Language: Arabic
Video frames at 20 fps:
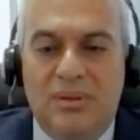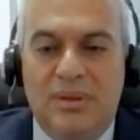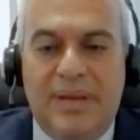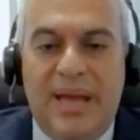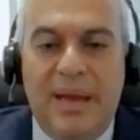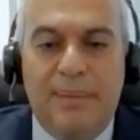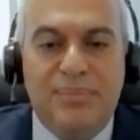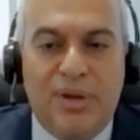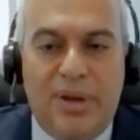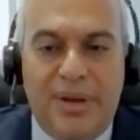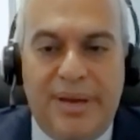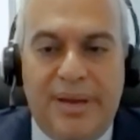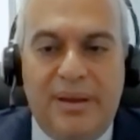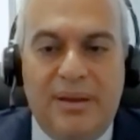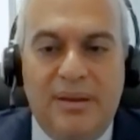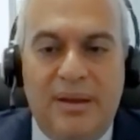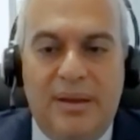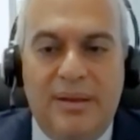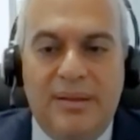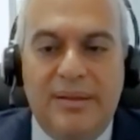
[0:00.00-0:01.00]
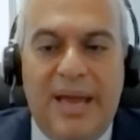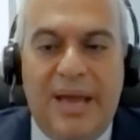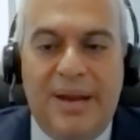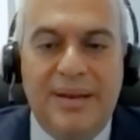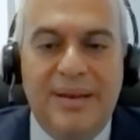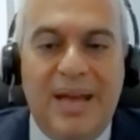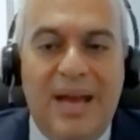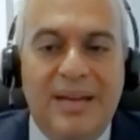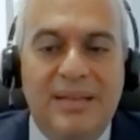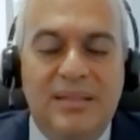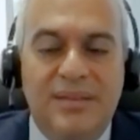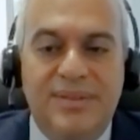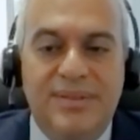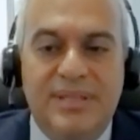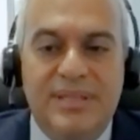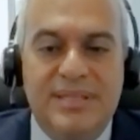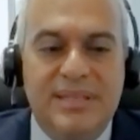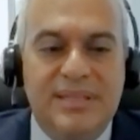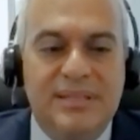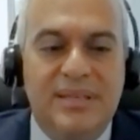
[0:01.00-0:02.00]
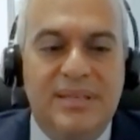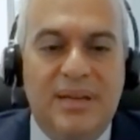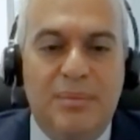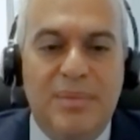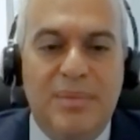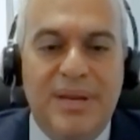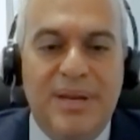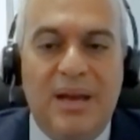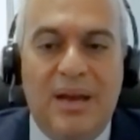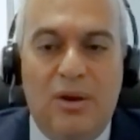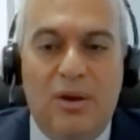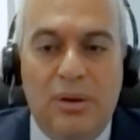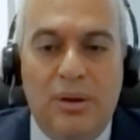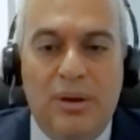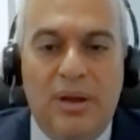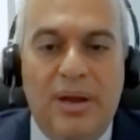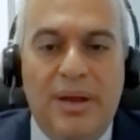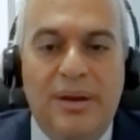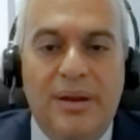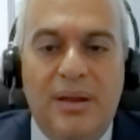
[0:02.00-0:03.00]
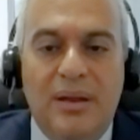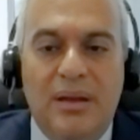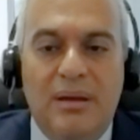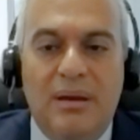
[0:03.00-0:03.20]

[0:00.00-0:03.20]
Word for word: كابت رانينج كان عندنا اكتيفيتيز كثير عملناها اونلاين